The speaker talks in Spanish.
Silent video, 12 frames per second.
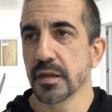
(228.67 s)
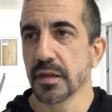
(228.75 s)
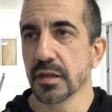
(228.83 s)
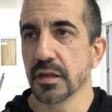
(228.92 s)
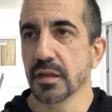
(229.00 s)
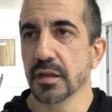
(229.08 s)

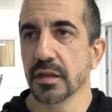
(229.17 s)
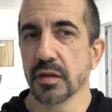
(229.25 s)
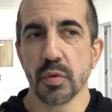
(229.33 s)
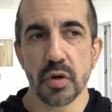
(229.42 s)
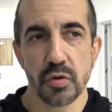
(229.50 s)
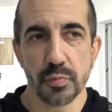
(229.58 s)

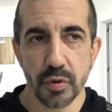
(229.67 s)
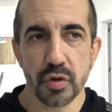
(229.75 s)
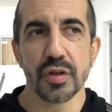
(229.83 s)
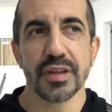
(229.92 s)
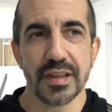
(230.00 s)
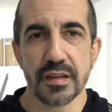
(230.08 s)
y bueno, y un
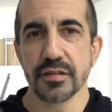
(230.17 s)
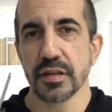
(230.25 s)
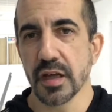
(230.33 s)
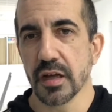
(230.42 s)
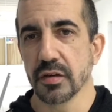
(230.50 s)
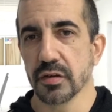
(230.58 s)
poco de
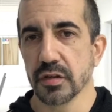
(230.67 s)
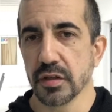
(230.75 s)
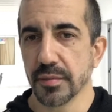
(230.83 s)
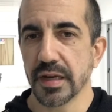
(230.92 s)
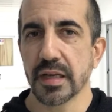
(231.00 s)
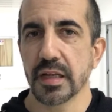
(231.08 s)
intensidad, ¿no?
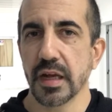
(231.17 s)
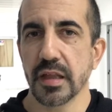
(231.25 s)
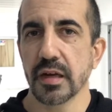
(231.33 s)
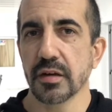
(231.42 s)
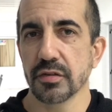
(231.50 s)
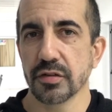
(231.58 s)
Y más que
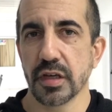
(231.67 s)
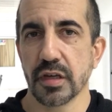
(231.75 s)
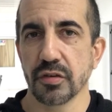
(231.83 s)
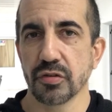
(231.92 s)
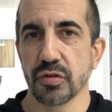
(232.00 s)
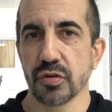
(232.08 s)
nada, o
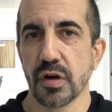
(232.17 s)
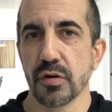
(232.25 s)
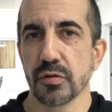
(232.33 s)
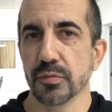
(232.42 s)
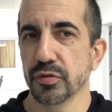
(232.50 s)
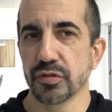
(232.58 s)
sea, yo
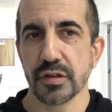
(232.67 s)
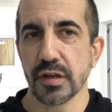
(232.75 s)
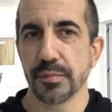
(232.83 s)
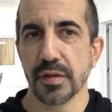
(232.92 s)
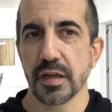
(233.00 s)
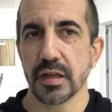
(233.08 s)
hago mucho
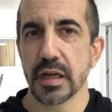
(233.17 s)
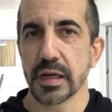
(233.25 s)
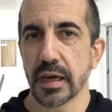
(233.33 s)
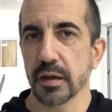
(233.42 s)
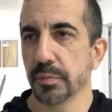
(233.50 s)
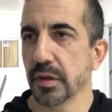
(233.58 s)
hincapié en
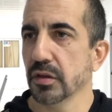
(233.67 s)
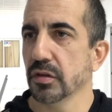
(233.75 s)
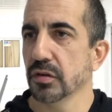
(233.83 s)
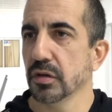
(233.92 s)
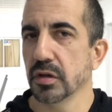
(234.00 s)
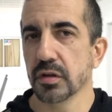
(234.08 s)
el
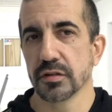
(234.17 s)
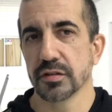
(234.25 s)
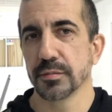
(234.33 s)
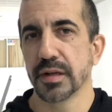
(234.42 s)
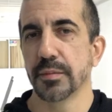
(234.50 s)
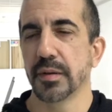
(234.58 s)
respeto, en no
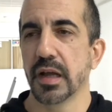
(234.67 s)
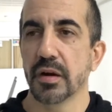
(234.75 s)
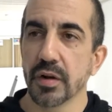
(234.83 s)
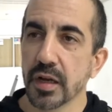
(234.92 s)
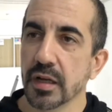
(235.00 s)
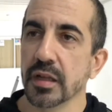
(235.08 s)
decir malas
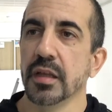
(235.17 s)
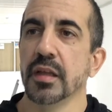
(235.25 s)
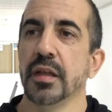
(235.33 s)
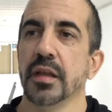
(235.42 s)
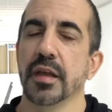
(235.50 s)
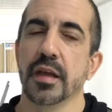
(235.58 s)
palabras,
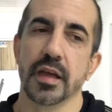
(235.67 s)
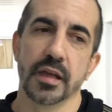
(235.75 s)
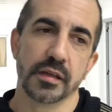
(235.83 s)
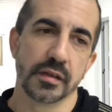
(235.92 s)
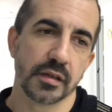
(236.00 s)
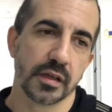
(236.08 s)

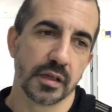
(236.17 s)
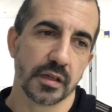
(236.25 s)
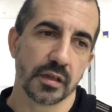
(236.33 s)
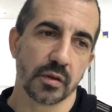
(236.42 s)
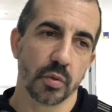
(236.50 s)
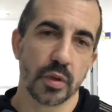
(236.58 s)

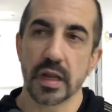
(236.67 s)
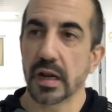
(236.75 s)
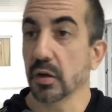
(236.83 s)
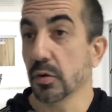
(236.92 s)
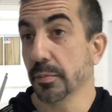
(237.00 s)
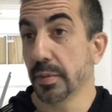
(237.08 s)
en, cuidar
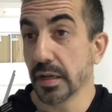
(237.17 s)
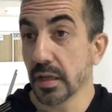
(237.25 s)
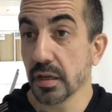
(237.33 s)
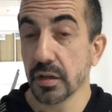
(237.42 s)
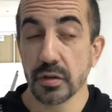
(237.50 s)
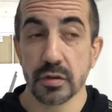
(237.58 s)
al
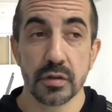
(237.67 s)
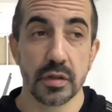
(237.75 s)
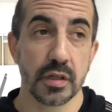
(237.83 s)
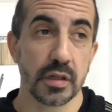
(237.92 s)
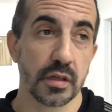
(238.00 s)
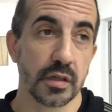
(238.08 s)
compañero.
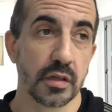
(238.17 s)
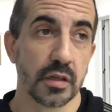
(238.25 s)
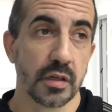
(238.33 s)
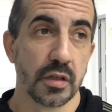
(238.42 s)
Eh,